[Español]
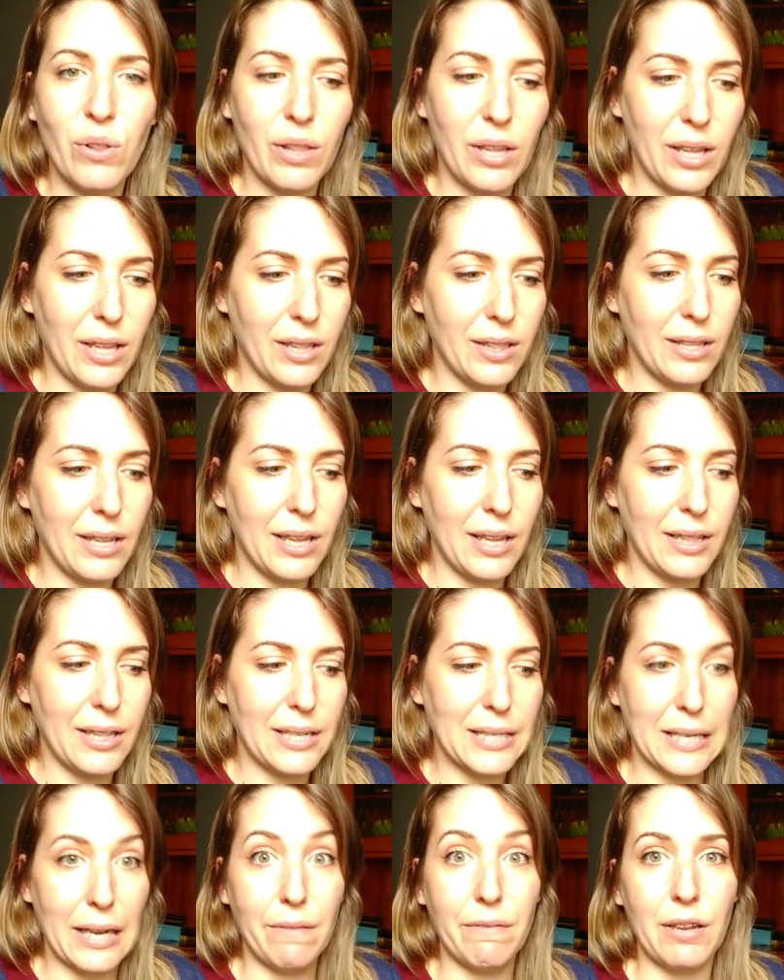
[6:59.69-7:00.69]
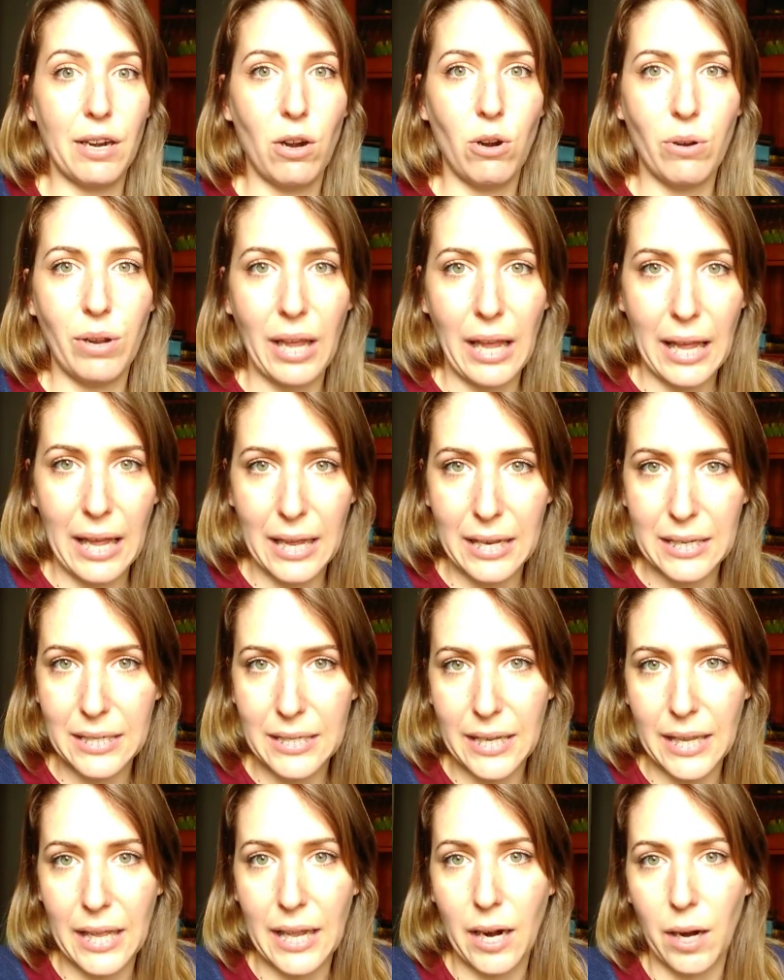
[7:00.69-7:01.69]
De, saber lo que es
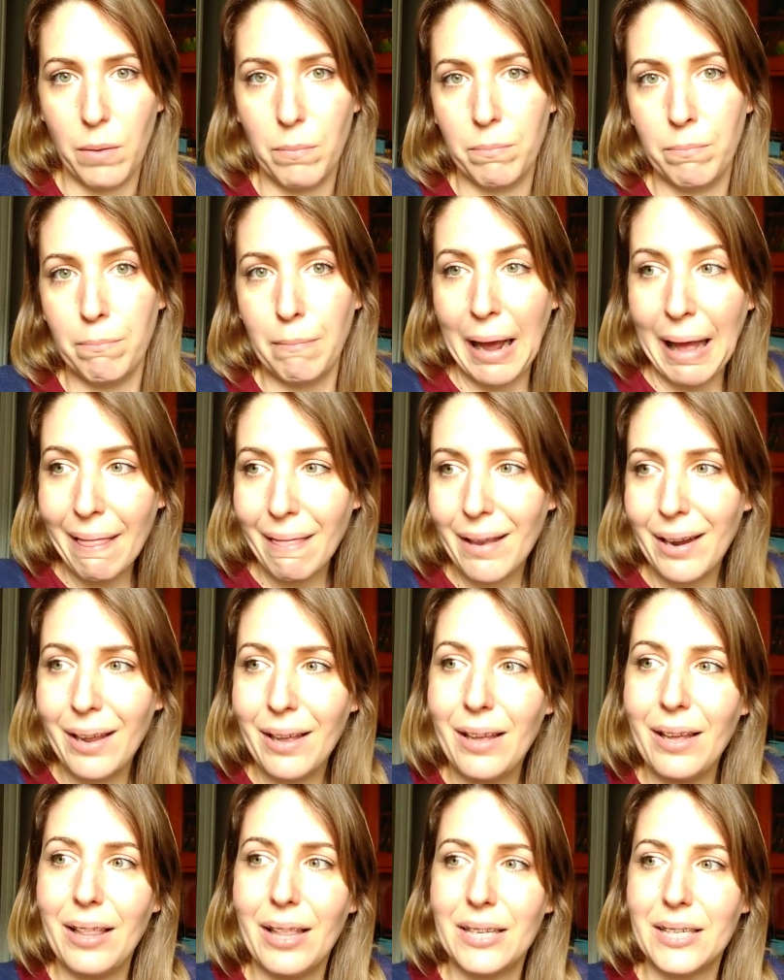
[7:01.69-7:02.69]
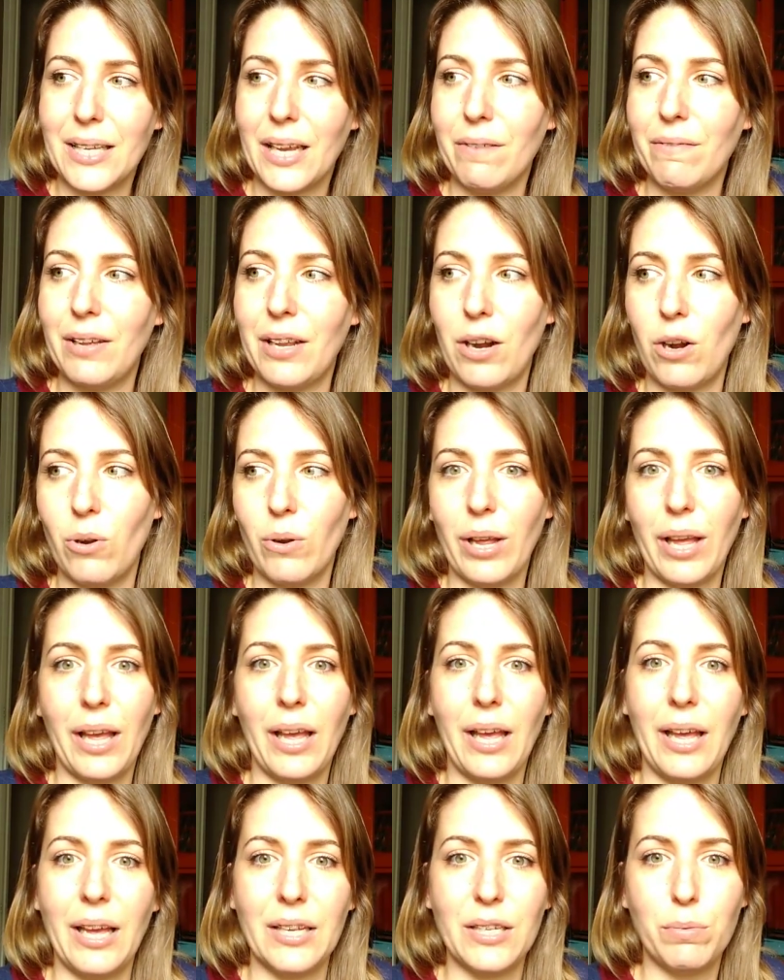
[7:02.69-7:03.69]
ser madre y de saber lo
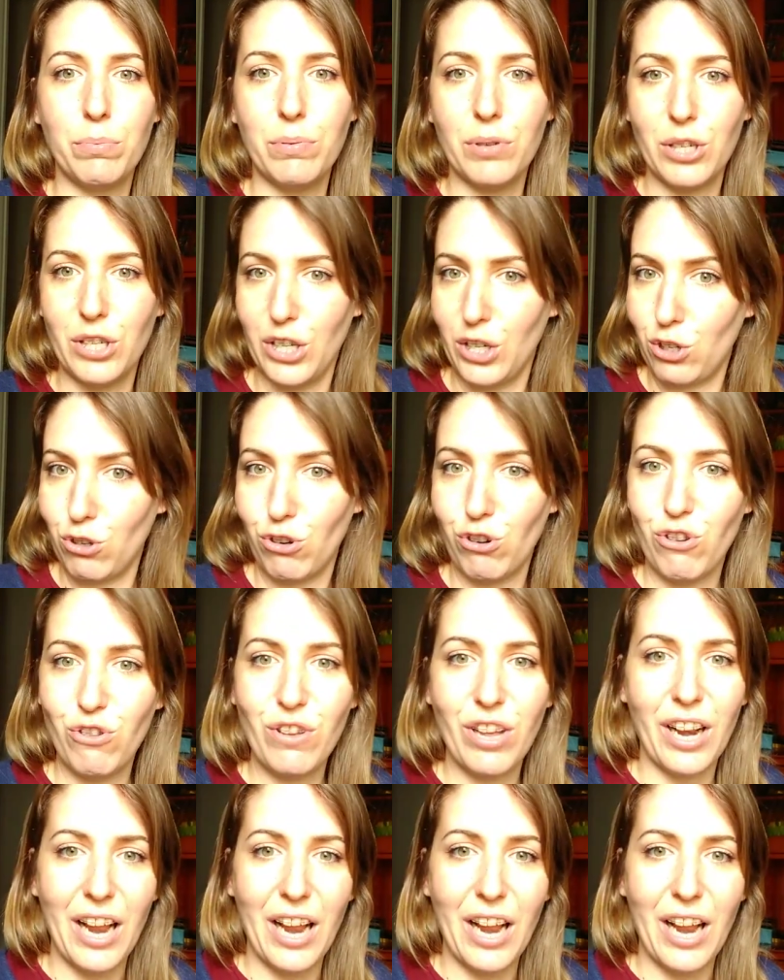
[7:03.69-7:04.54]
que es, pues eso, ¿no?